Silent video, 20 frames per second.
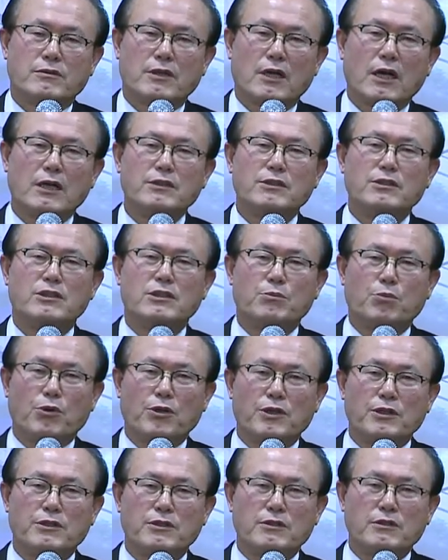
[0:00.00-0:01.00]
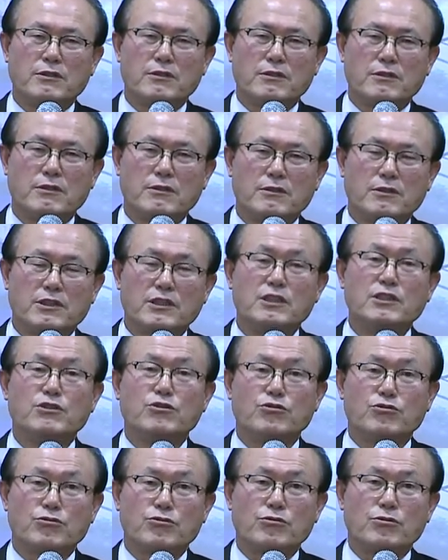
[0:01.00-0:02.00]
하늘이 보내시는
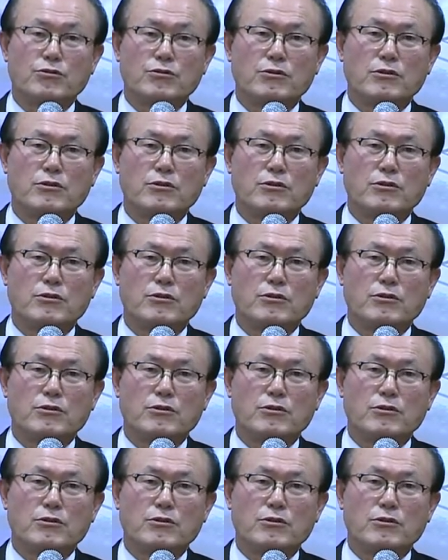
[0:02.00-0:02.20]
진주